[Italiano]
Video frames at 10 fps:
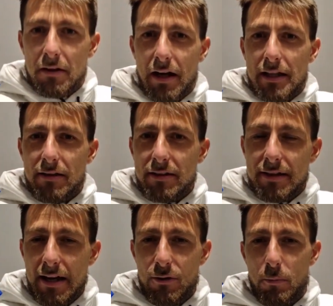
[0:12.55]
A dire la
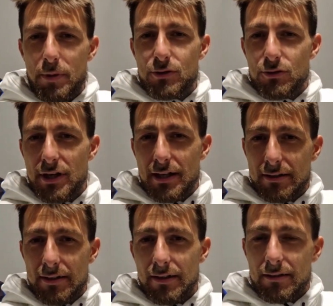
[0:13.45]
verità io non peso
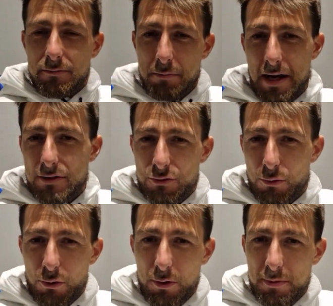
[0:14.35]
niente, mangio
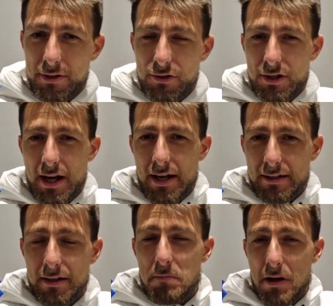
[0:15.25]
quello che mi dice gli
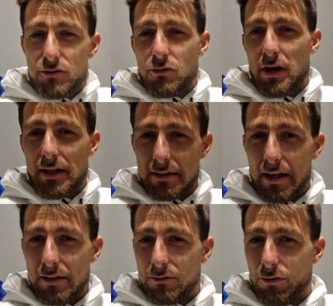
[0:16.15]
e mangio anche
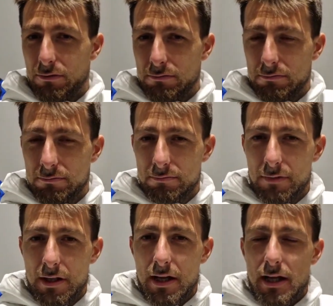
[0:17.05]
tanto.
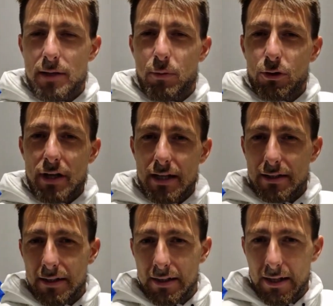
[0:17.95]

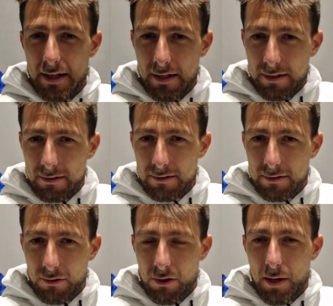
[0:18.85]
L'importante è che
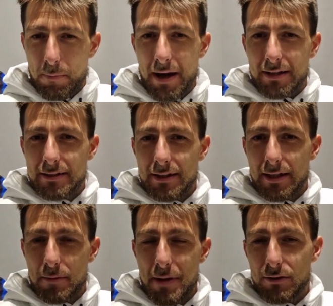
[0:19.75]
ho la
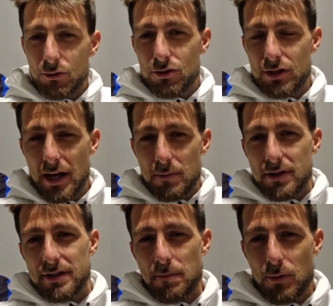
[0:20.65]
parte, metto
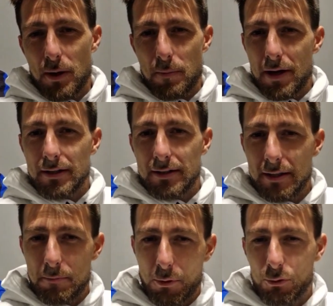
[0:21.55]
insieme sempre una
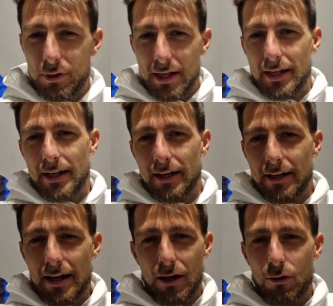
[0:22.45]
parte
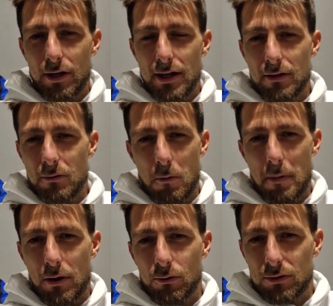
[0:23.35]
proteica. La caloria non l'ho
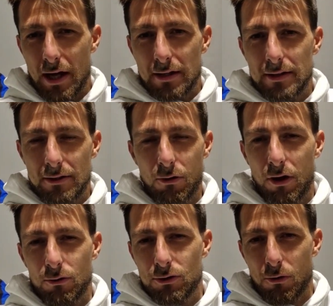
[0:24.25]
mai contata e non
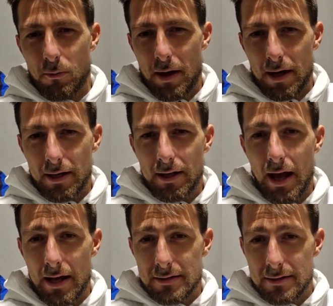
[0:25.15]
la conterò mai,
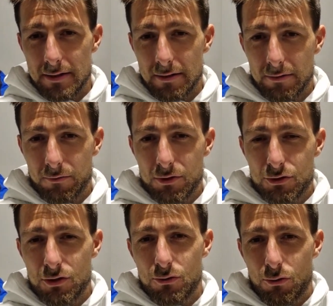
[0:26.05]
anzi
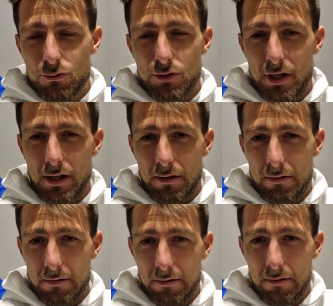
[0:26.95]
facendo
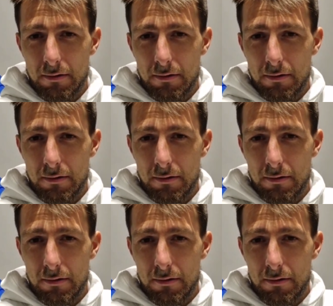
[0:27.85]
così